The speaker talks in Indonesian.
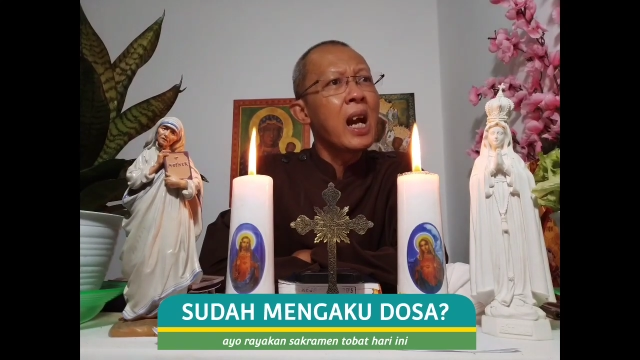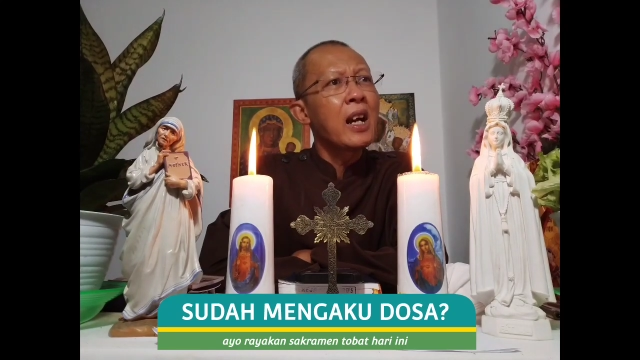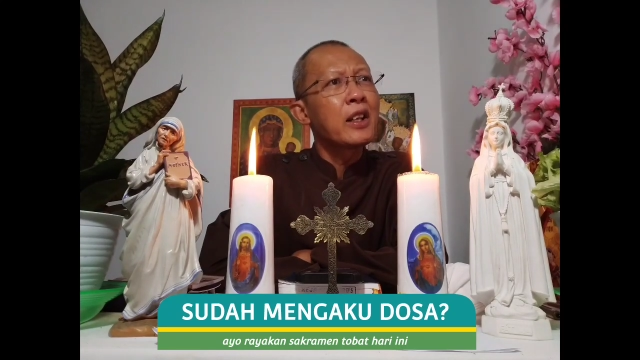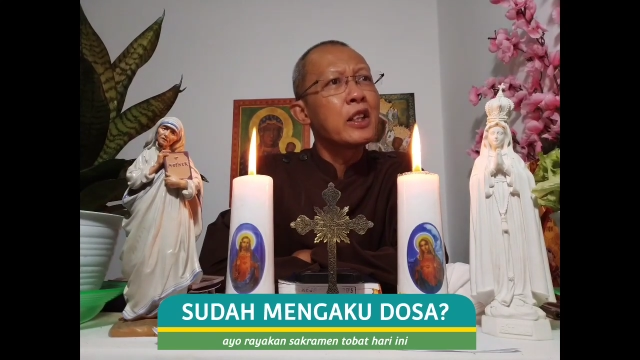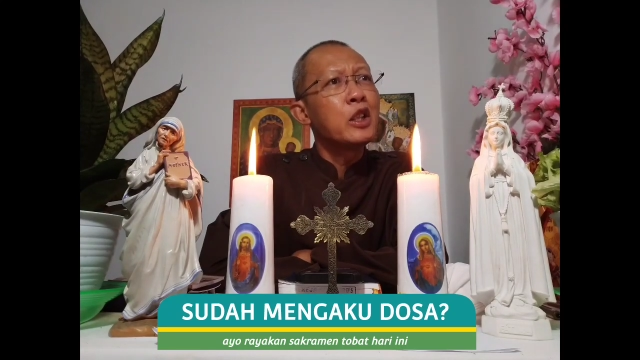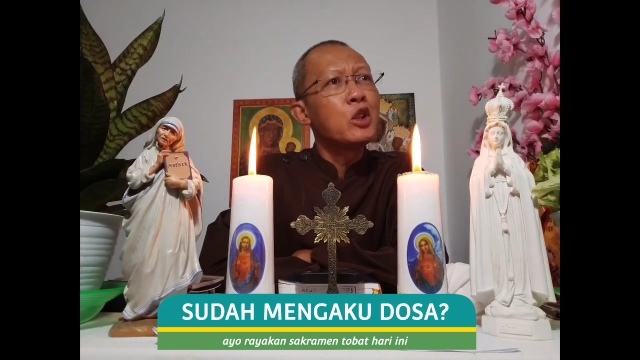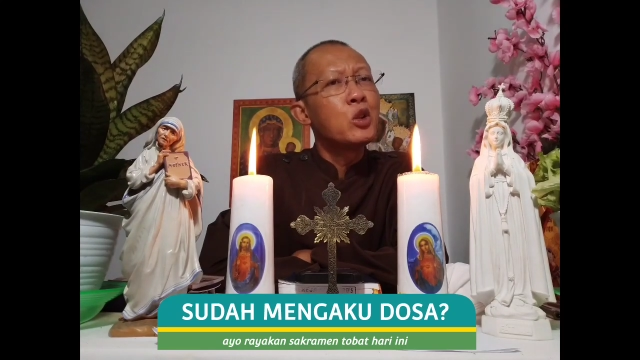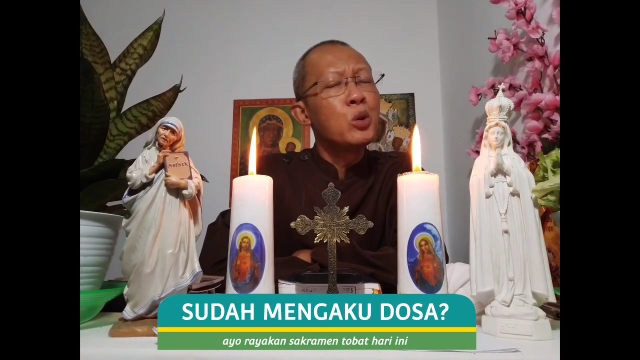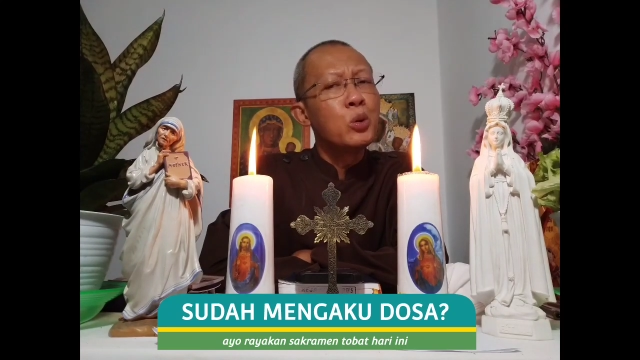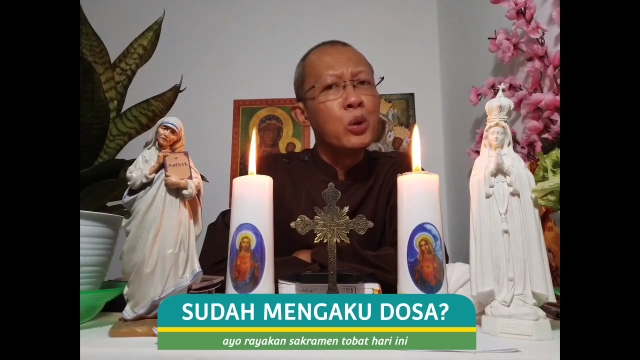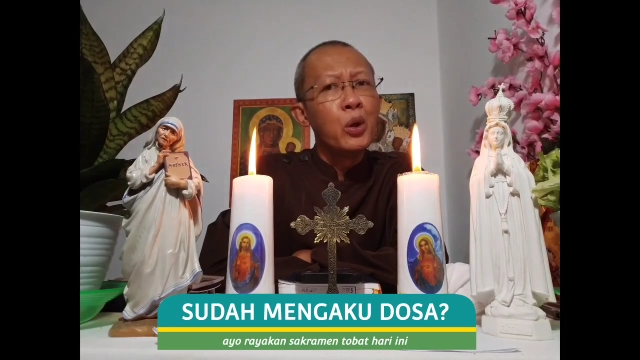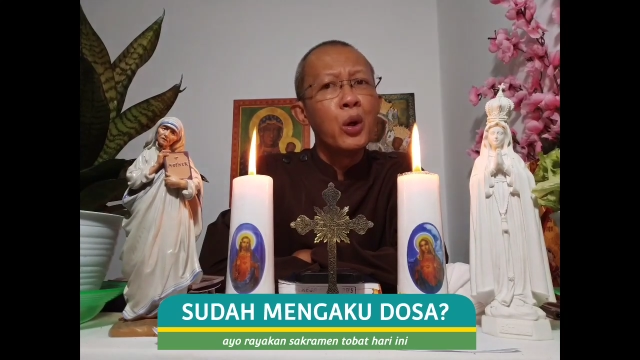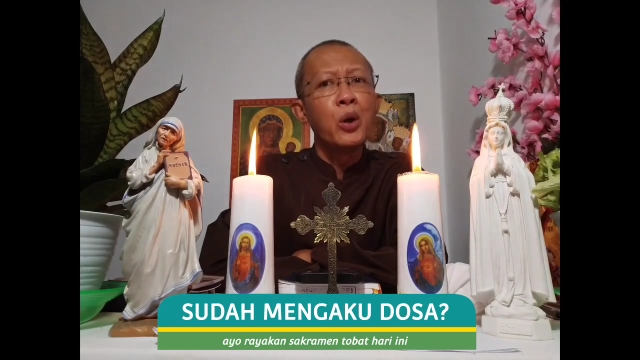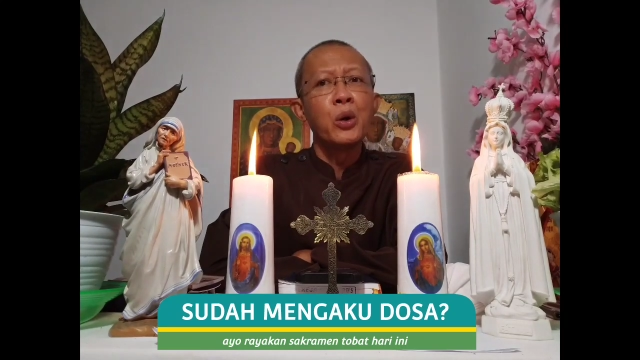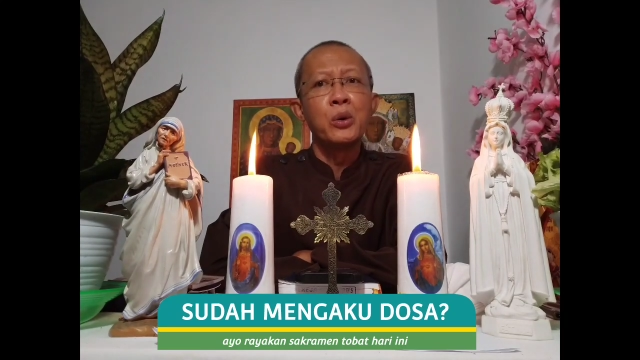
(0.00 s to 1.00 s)
yang rindu
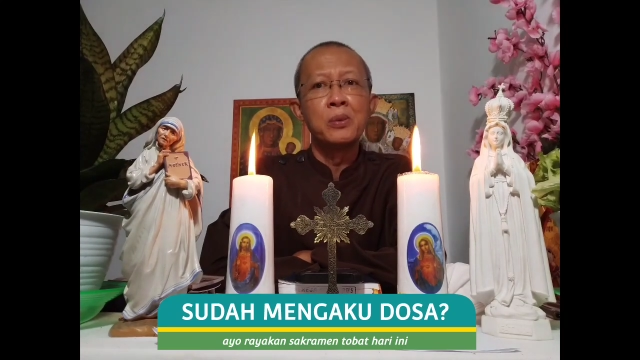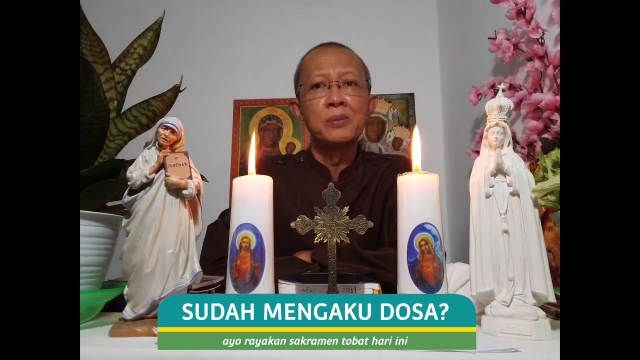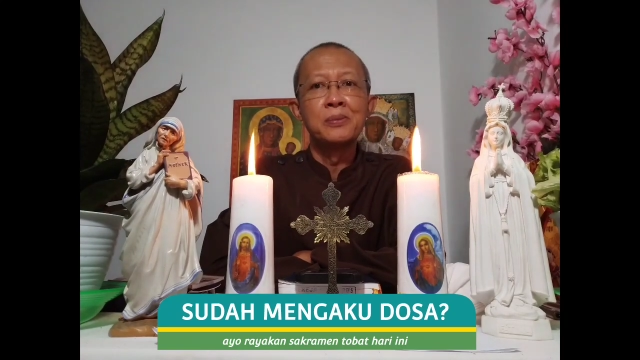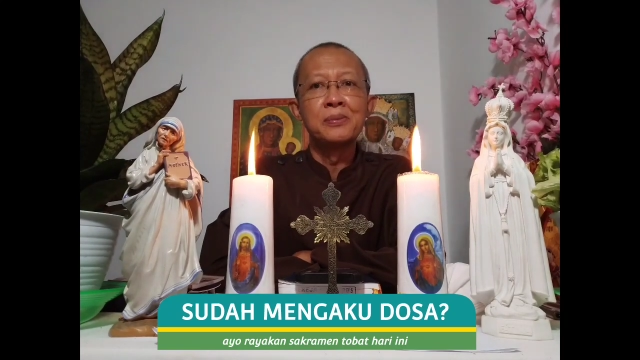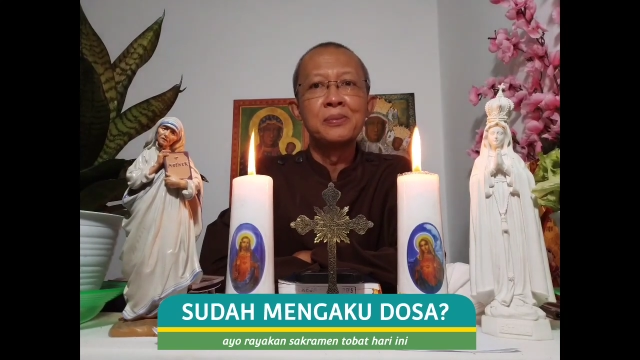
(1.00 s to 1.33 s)
lo